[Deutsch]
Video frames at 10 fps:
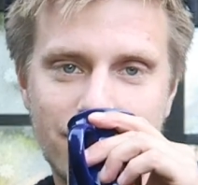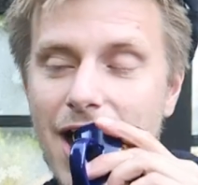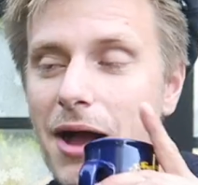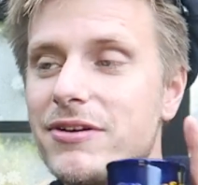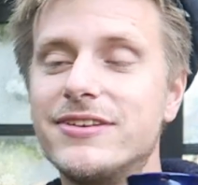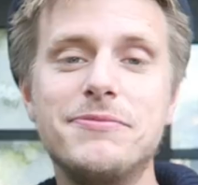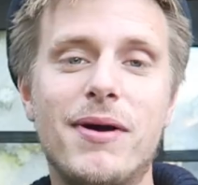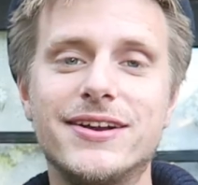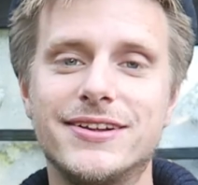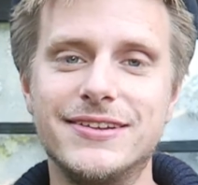Aber was ich
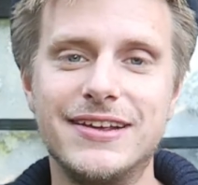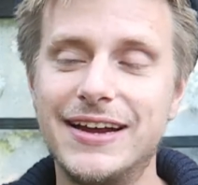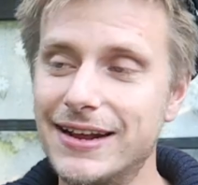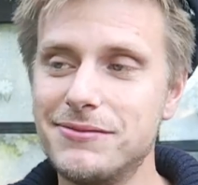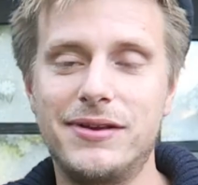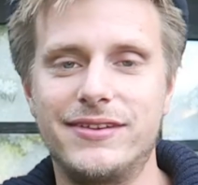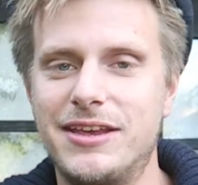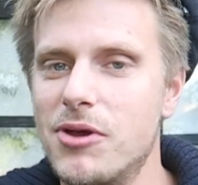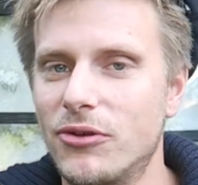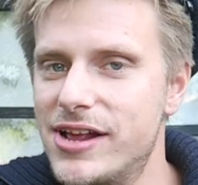meinte ist, ganz im Ernst, es
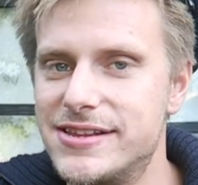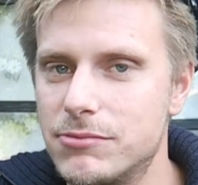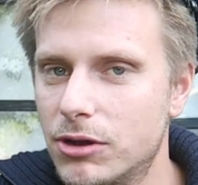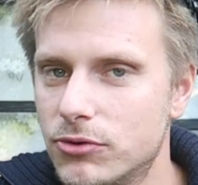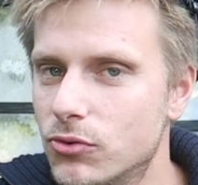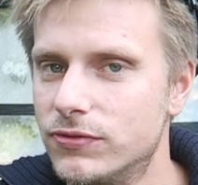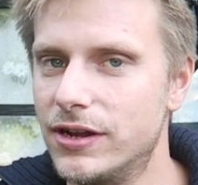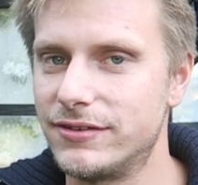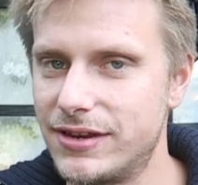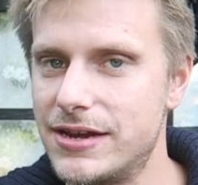gibt auch seltsamere Berufe
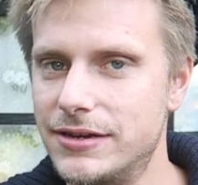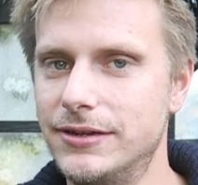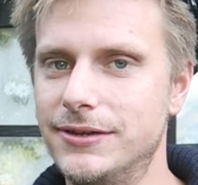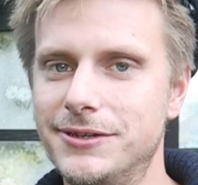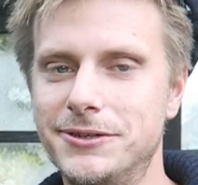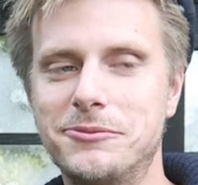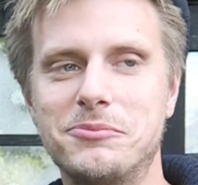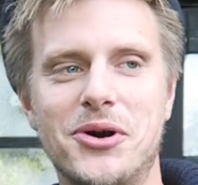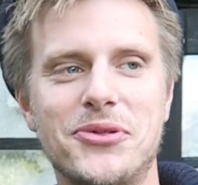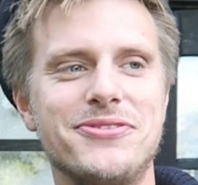als den.
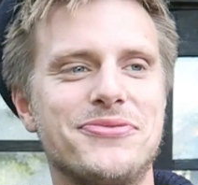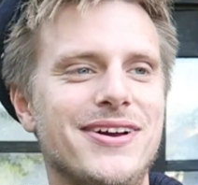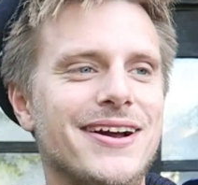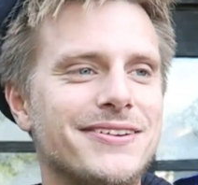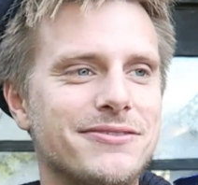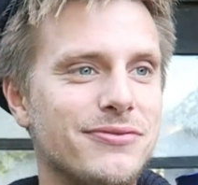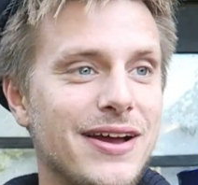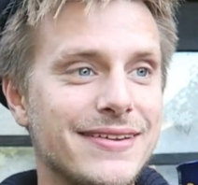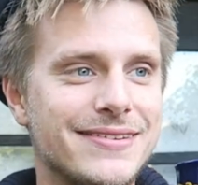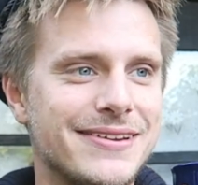Und sie fragte,
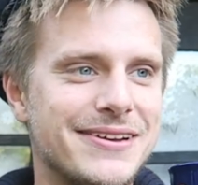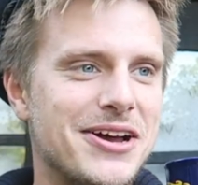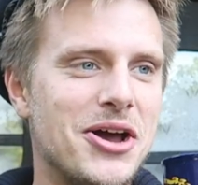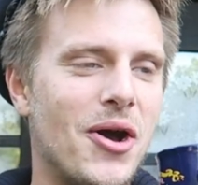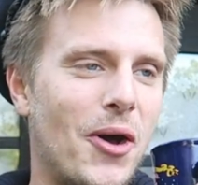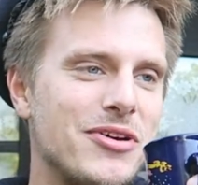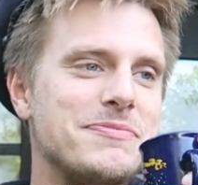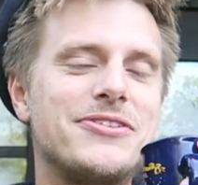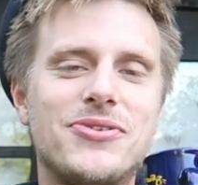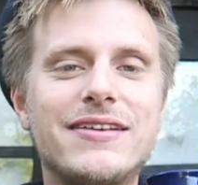was? Und
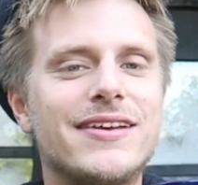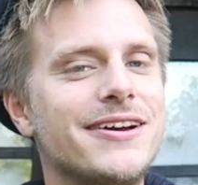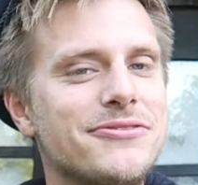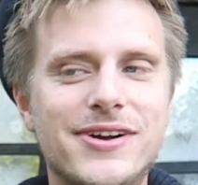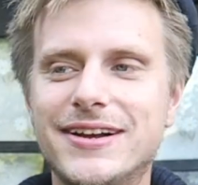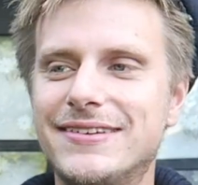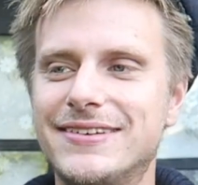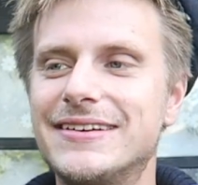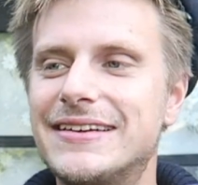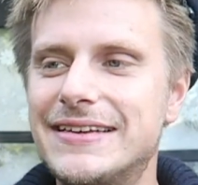was mir zuerst eingefallen ist,
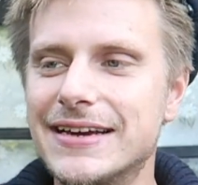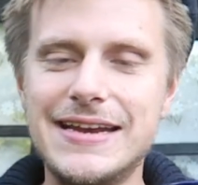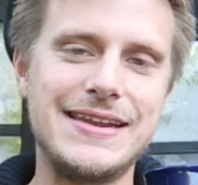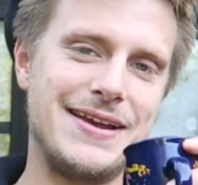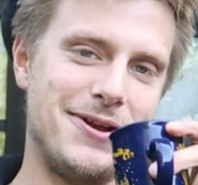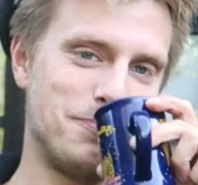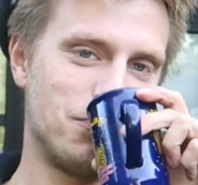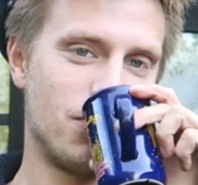sind Kritiker.